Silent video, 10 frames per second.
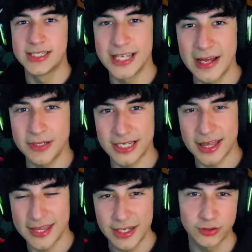Sin nada más que
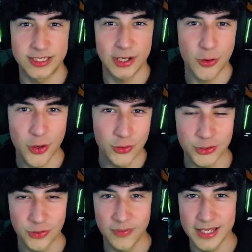decir, os dejo con
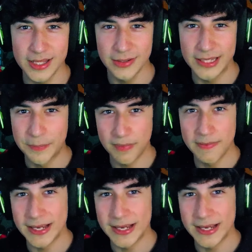otro vídeo de Poppy